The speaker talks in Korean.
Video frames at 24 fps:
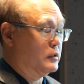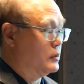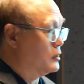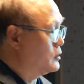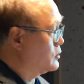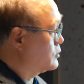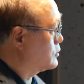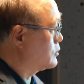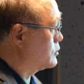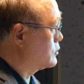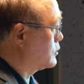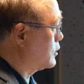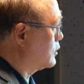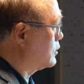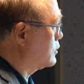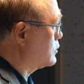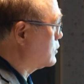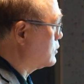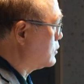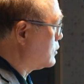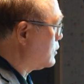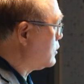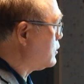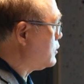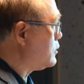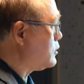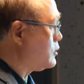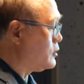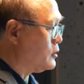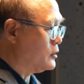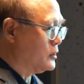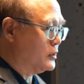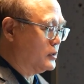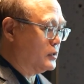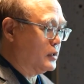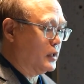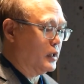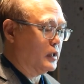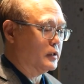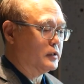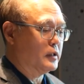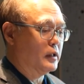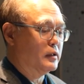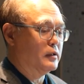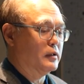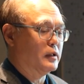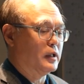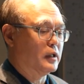시스템, 시대가
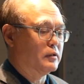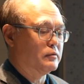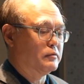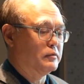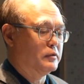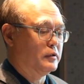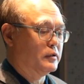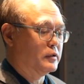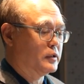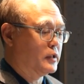된 것 같고요.